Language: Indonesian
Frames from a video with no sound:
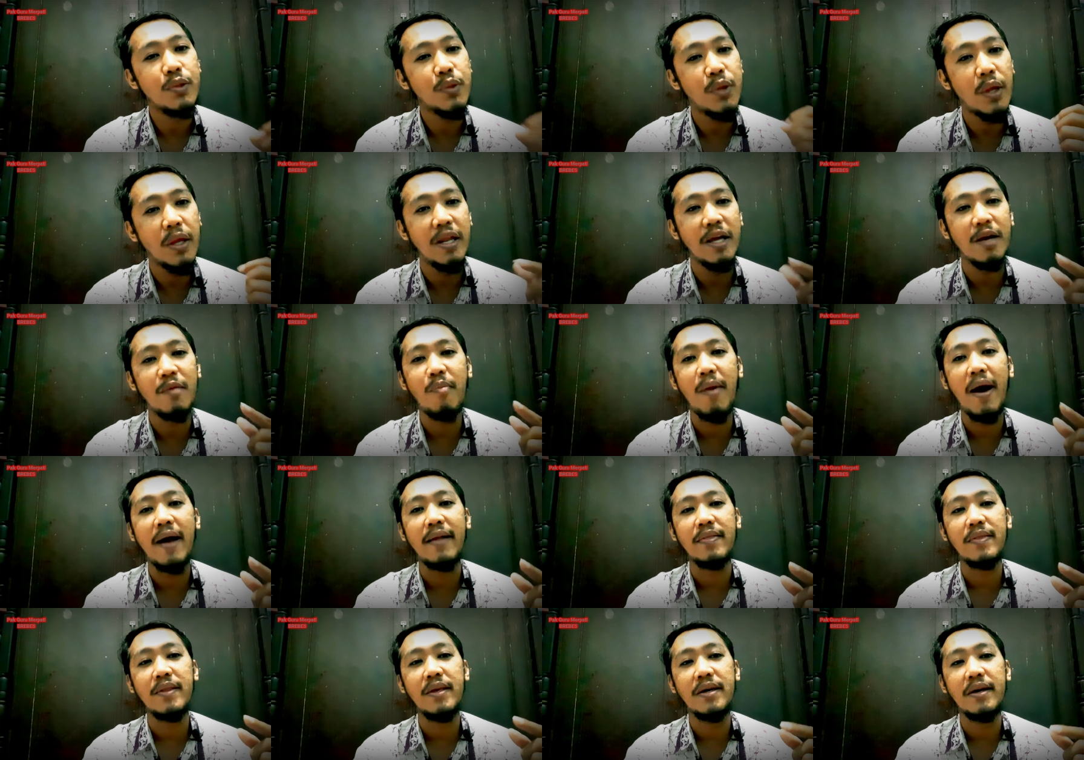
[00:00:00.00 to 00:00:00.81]

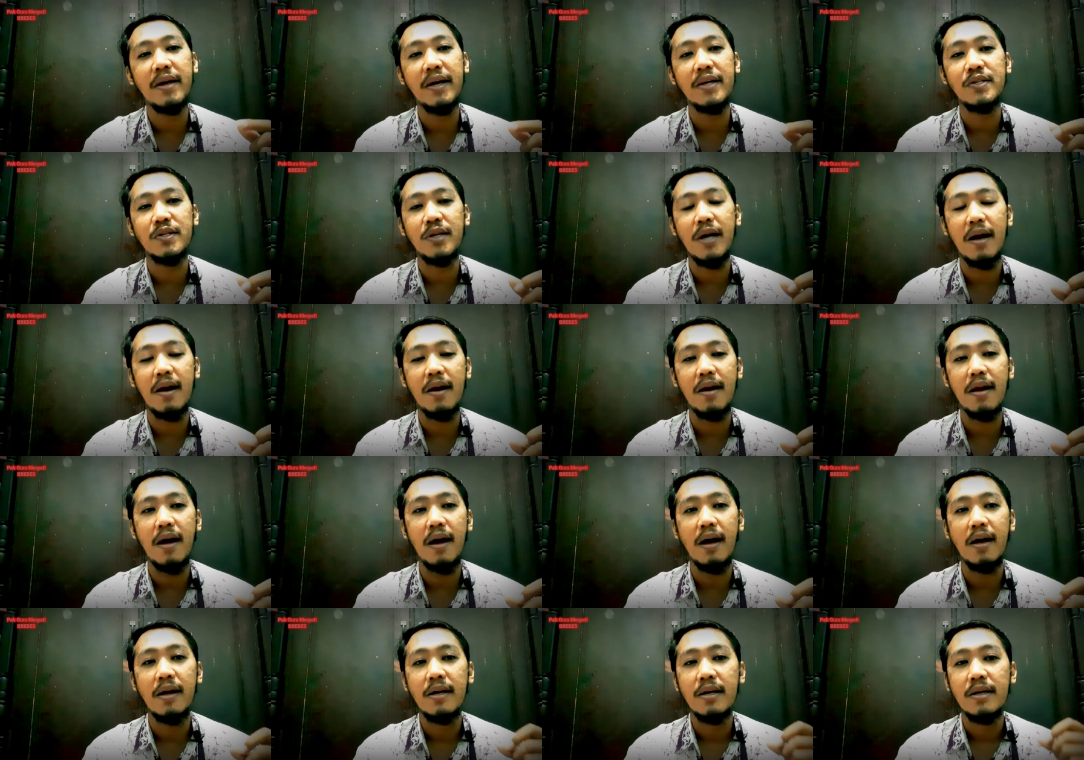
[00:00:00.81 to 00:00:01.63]
dinikmati guys
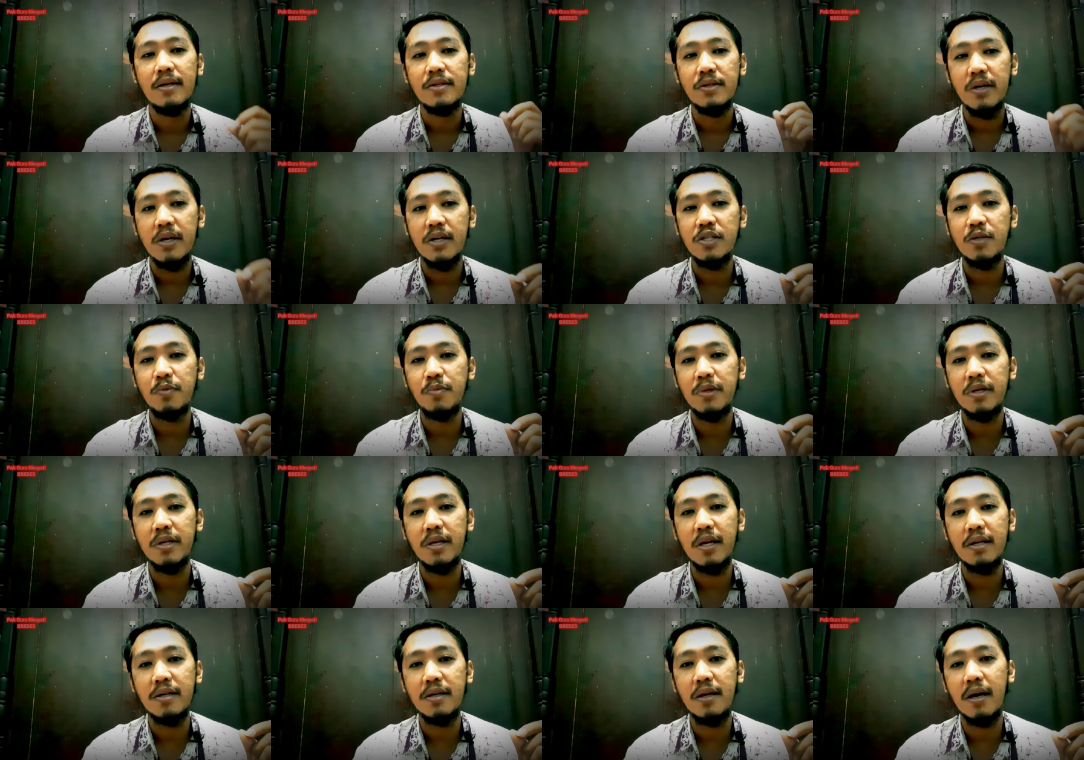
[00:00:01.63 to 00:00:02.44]
karena saya sebenarnya